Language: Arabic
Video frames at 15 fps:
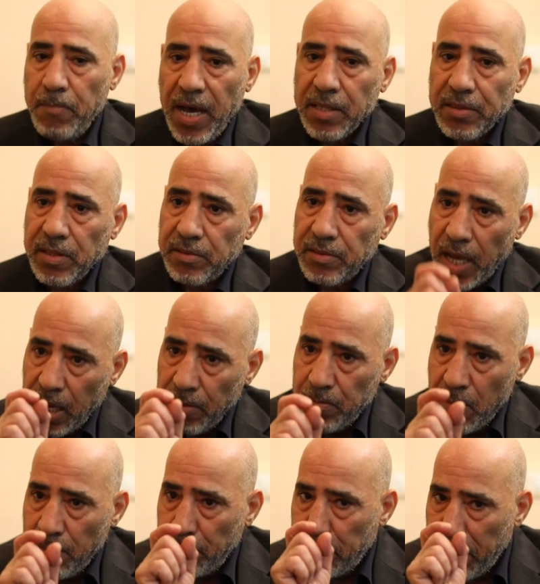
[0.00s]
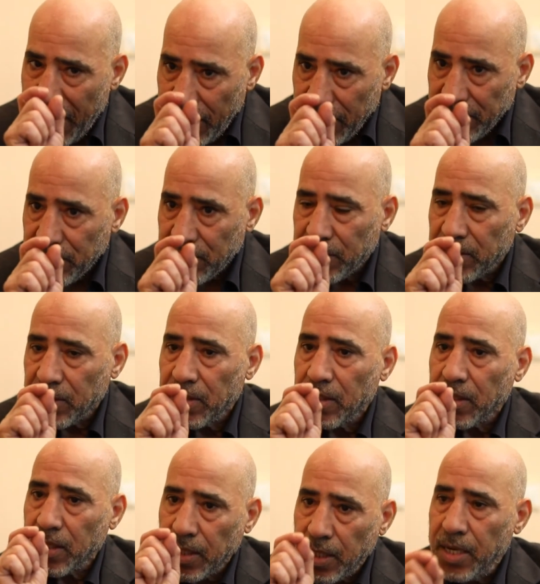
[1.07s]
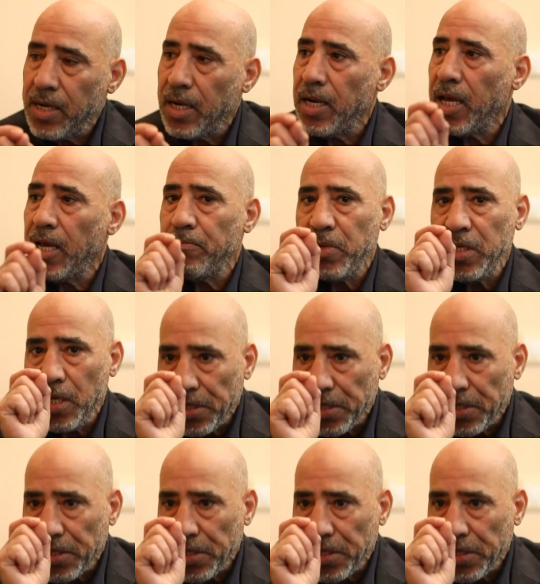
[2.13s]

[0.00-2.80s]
بعض الدعم من بعض قله من